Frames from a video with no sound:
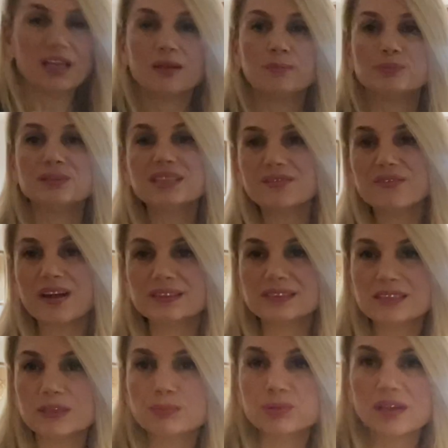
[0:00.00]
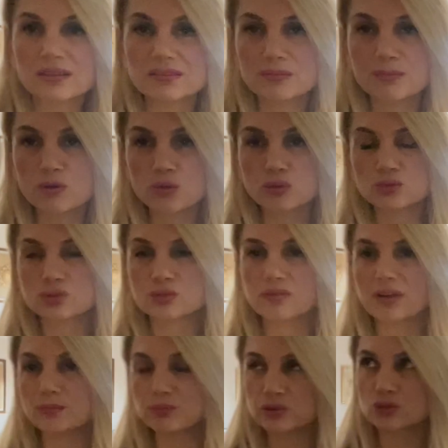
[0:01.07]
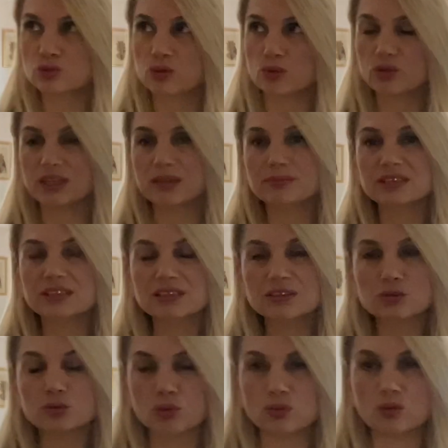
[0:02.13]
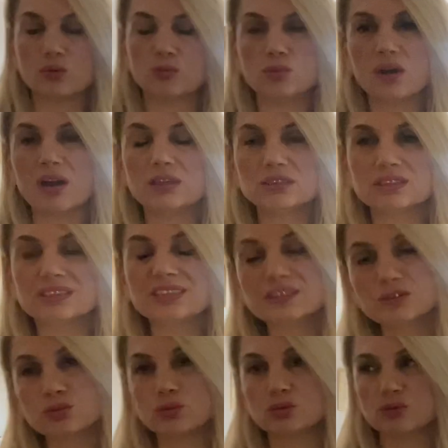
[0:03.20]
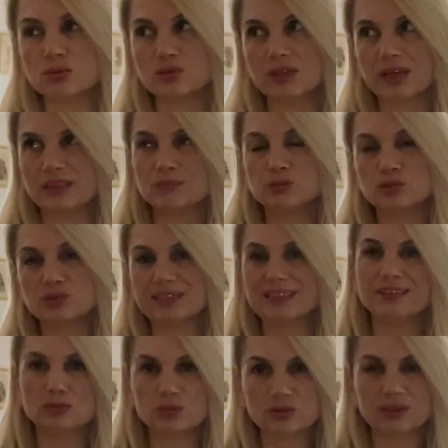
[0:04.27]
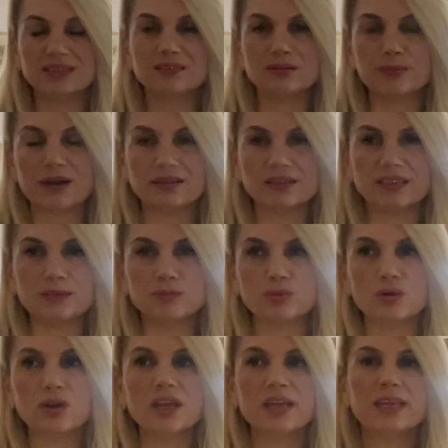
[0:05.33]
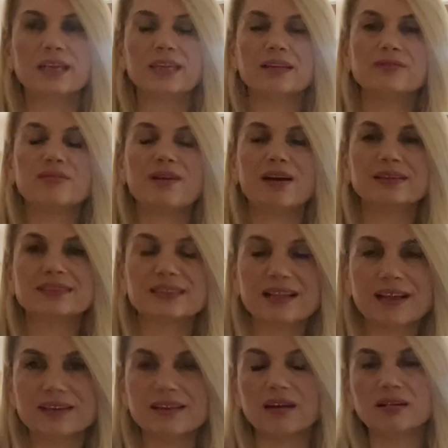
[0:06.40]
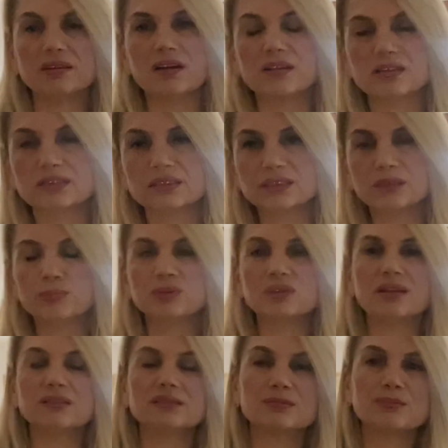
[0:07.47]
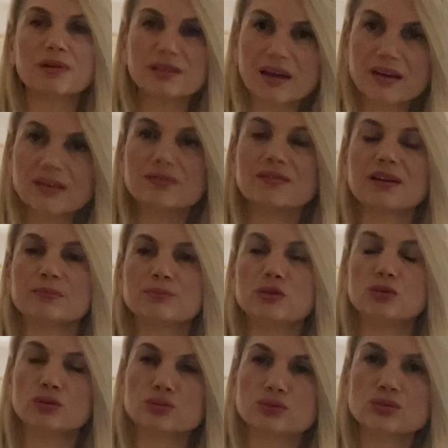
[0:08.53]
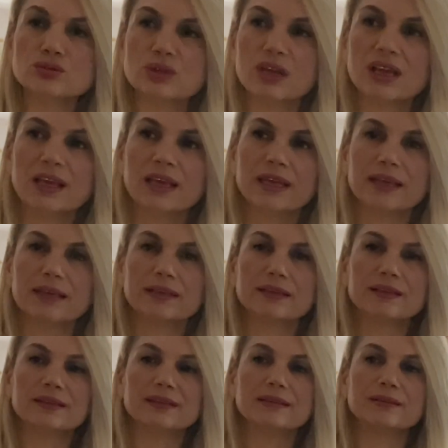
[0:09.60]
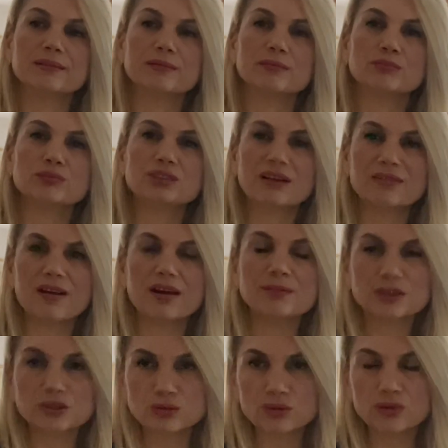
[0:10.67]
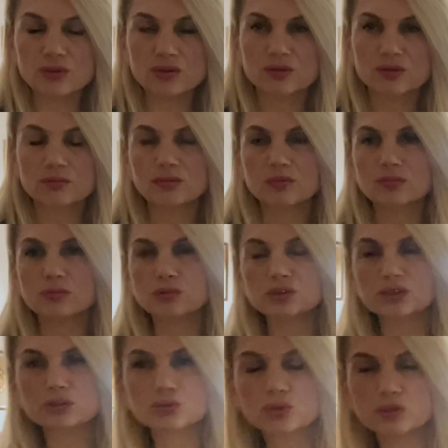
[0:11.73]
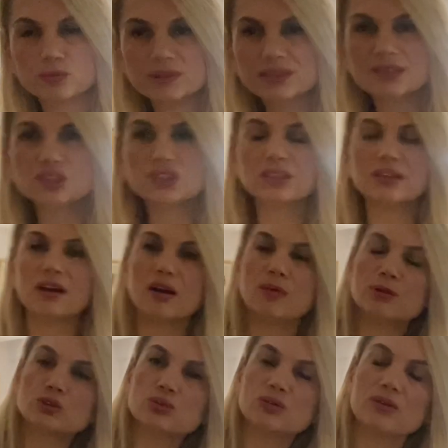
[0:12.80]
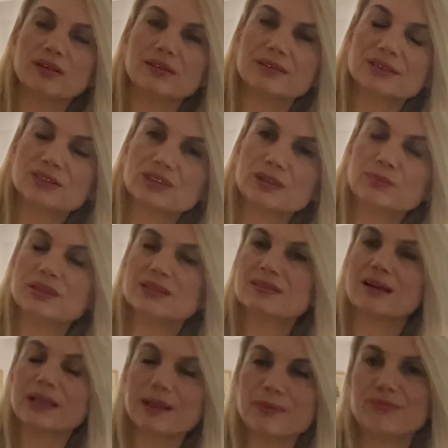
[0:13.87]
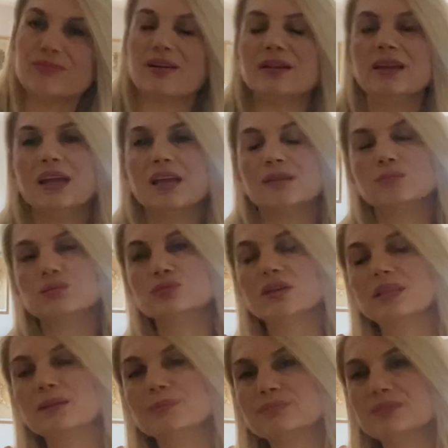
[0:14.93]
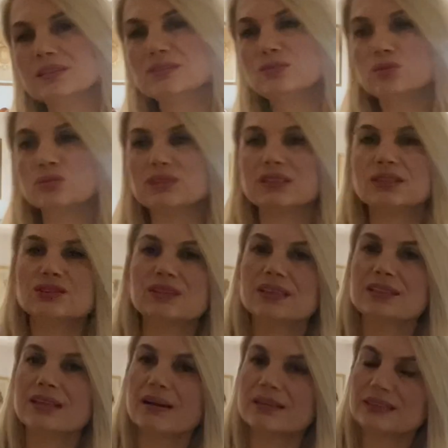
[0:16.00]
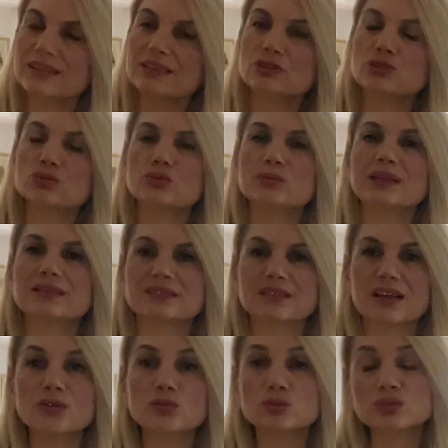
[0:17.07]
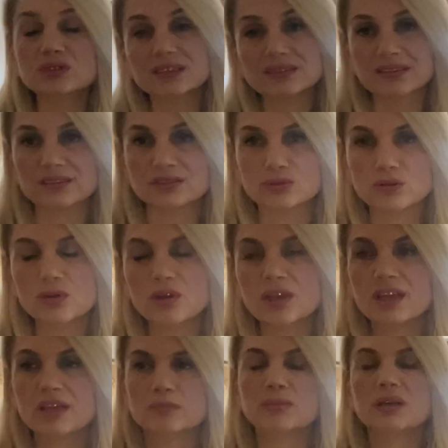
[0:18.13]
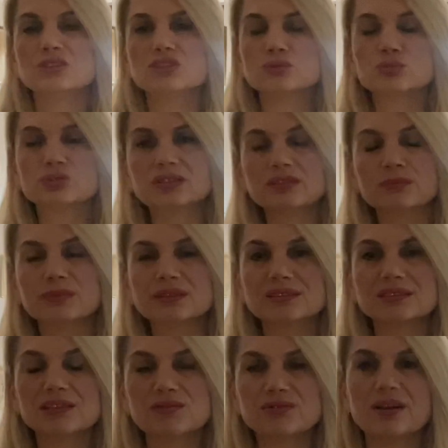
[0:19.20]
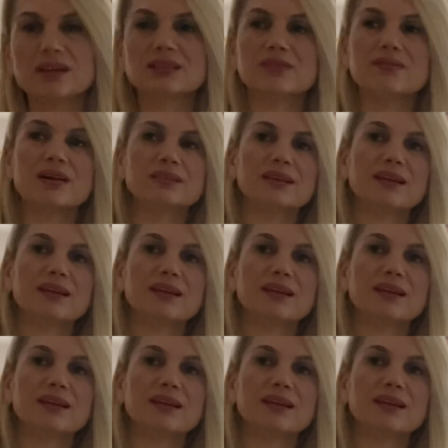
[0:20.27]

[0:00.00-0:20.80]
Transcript: Bir de vergi yapılandırma konusu var. Bu da çok önemli. Yıl sonu, bu ay yıl sonu yani bu sene sonu itibariyle bu e, vergilerle alakalı yapılandırmalar var biliyorsunuz. E, bu devam ediyor bu yıl sonu bitecek ama şu an işte bir talep var. Bu talep de diyor ki işte ya gelin şunu biraz daha uzatın diyor. Bence de uzatılmasında fayda var.